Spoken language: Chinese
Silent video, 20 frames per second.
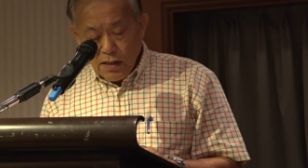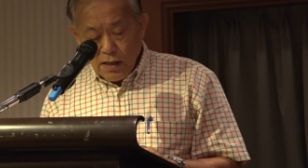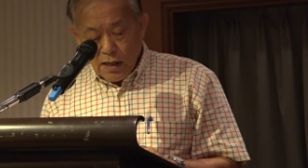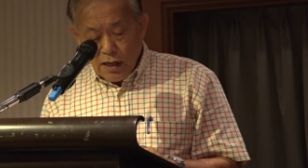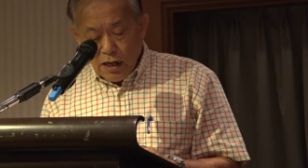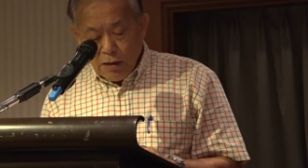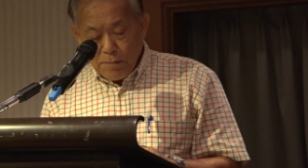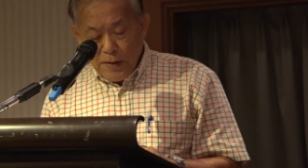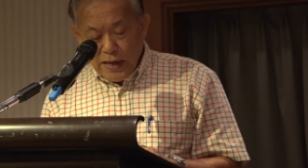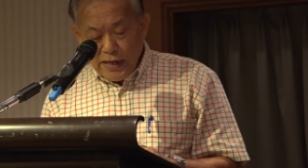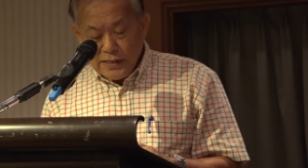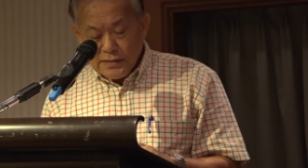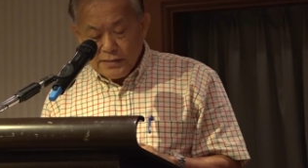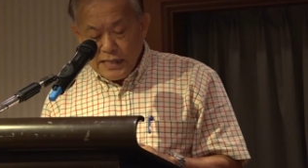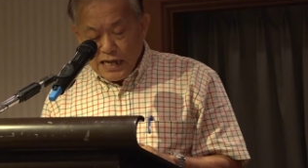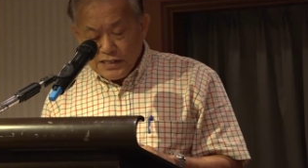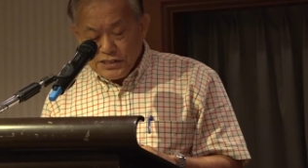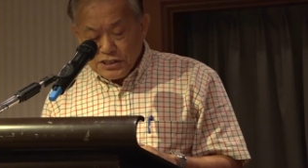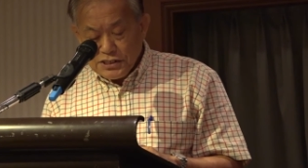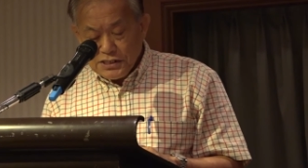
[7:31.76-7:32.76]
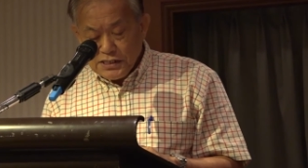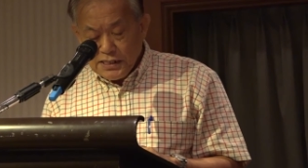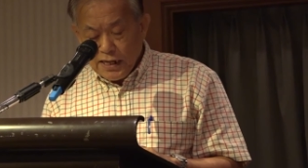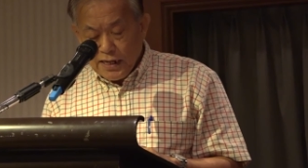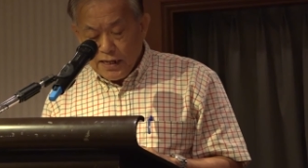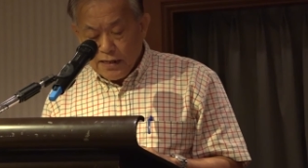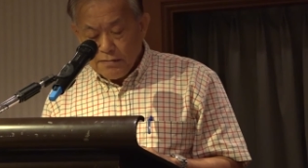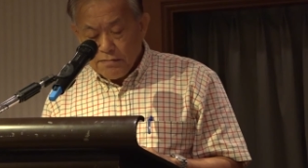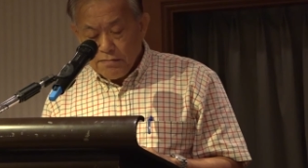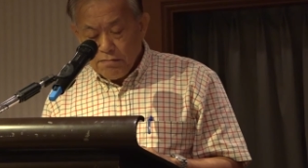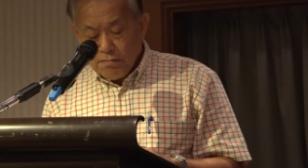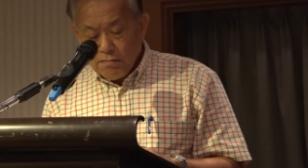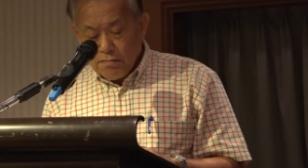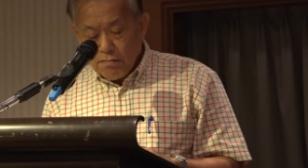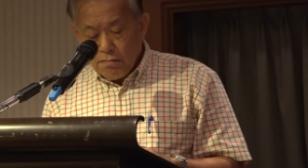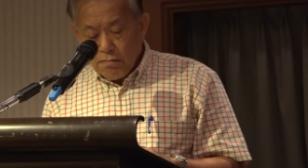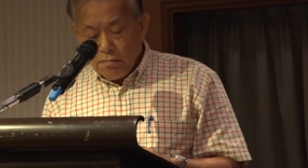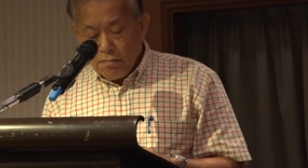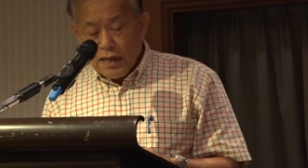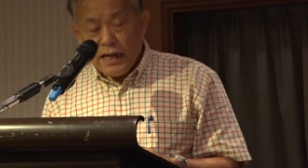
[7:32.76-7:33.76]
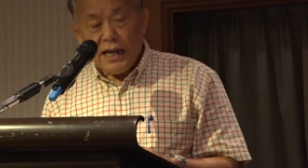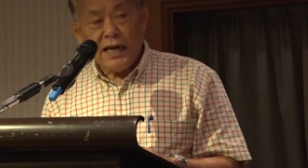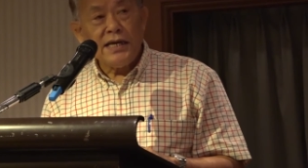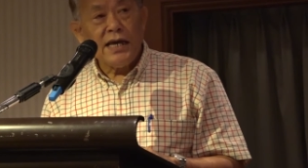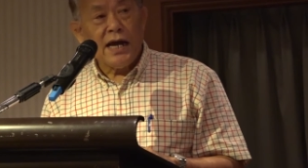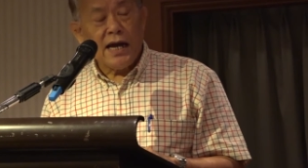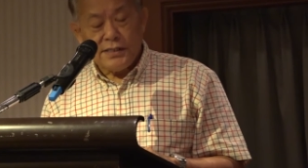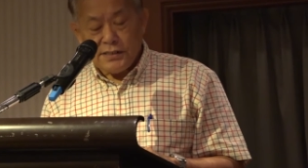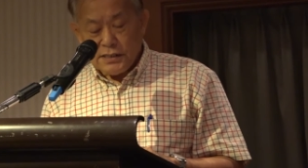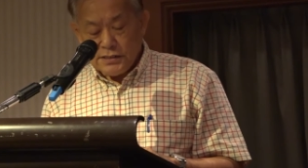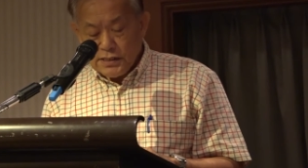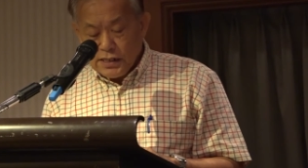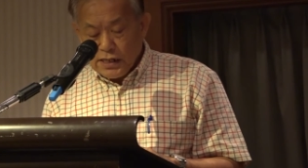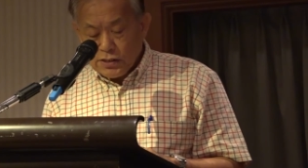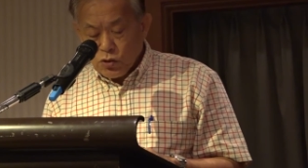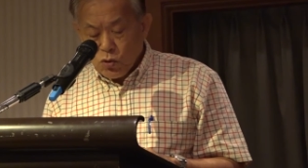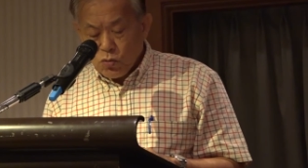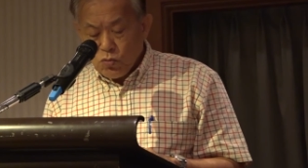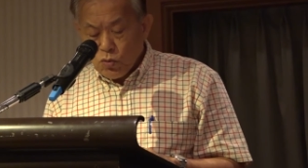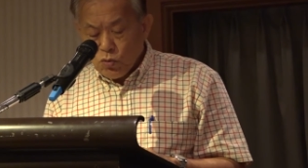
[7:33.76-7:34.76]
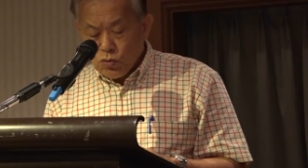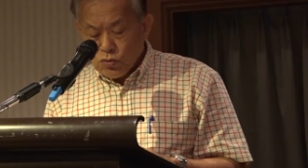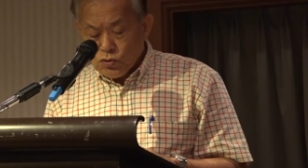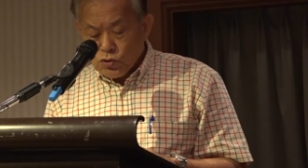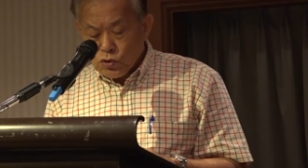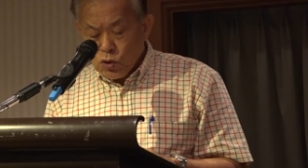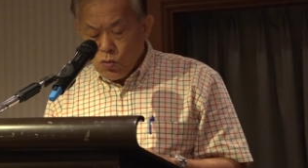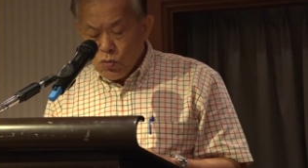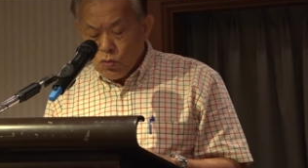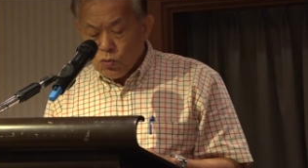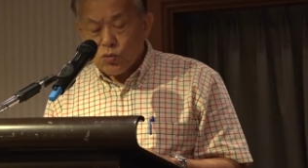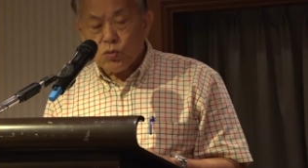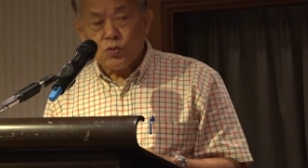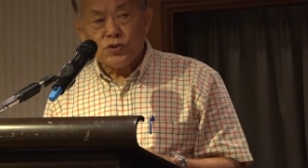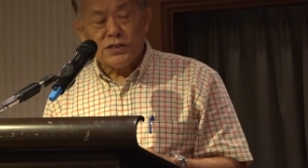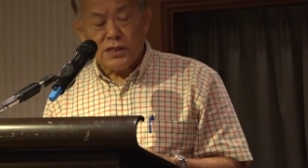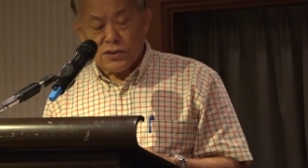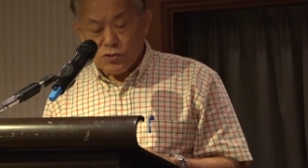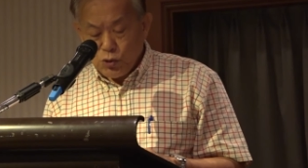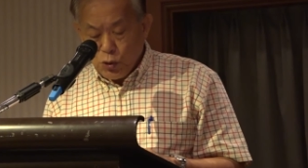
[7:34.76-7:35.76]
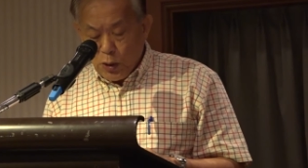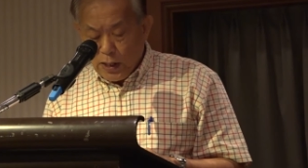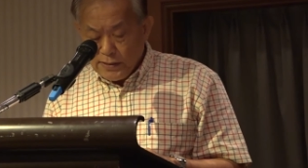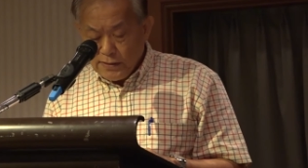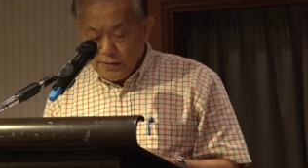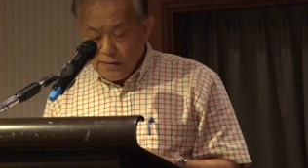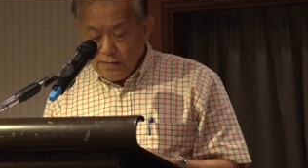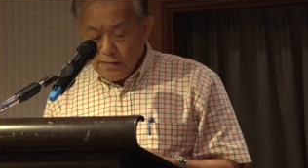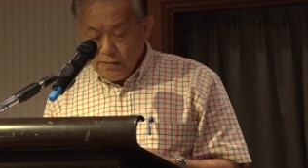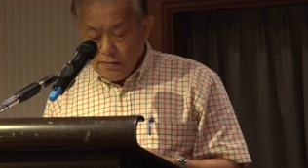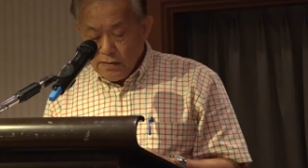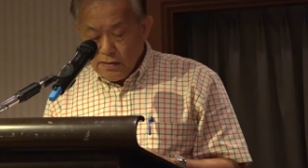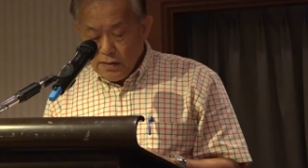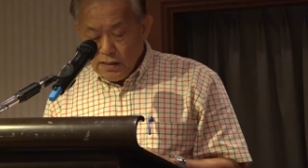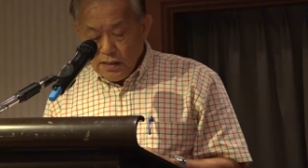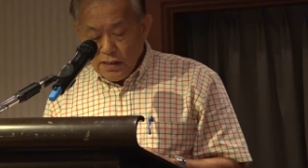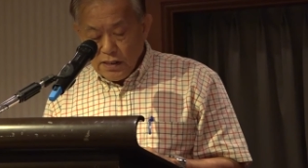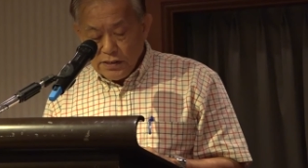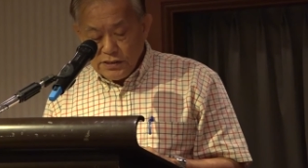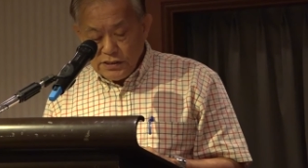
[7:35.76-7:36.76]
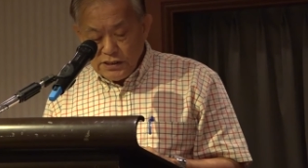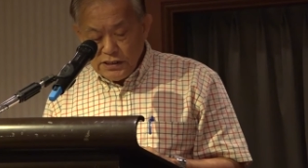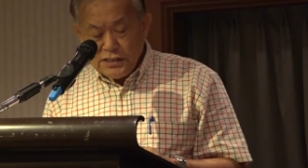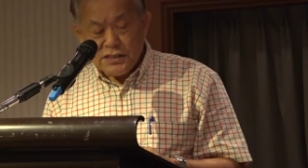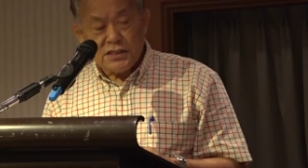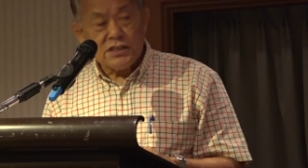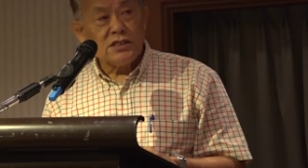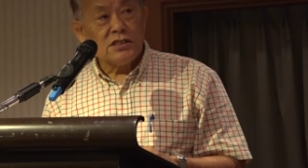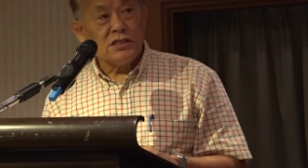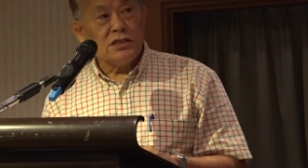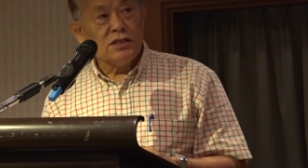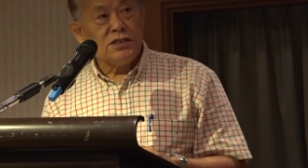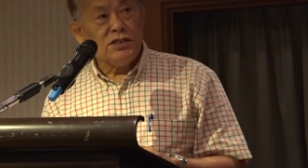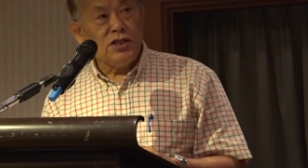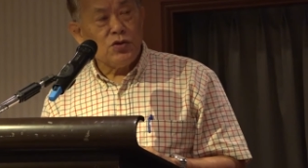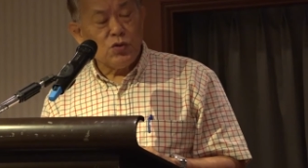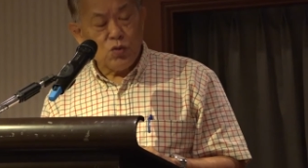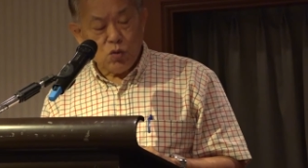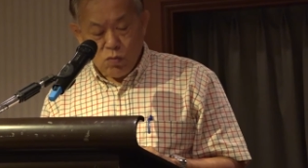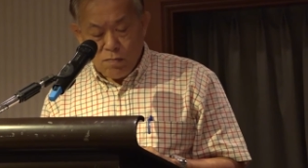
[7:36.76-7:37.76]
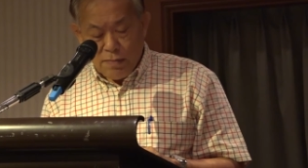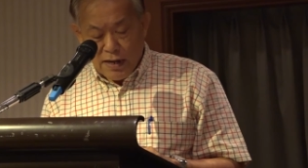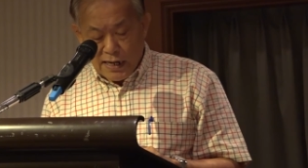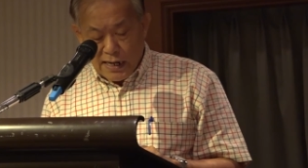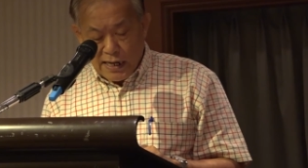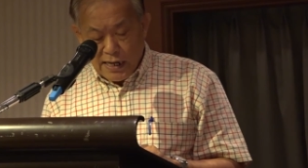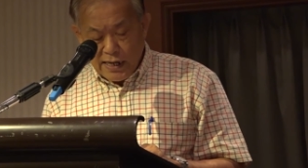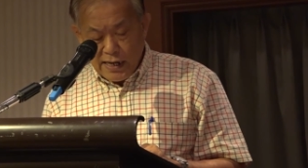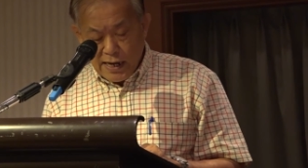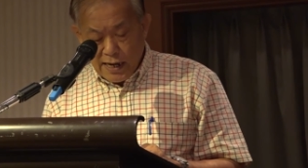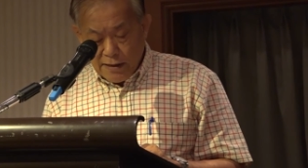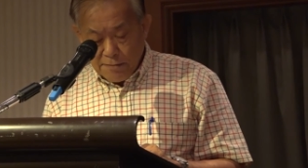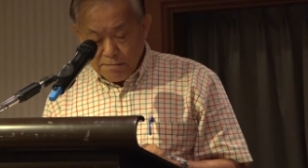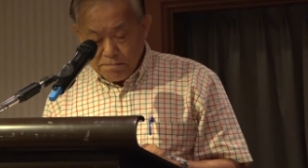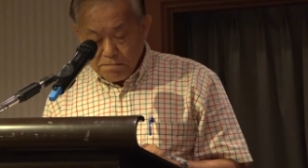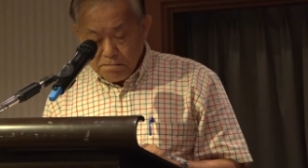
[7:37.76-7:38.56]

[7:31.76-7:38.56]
而被当时的马来亚的这个东东姑政权禁止进入马来亚。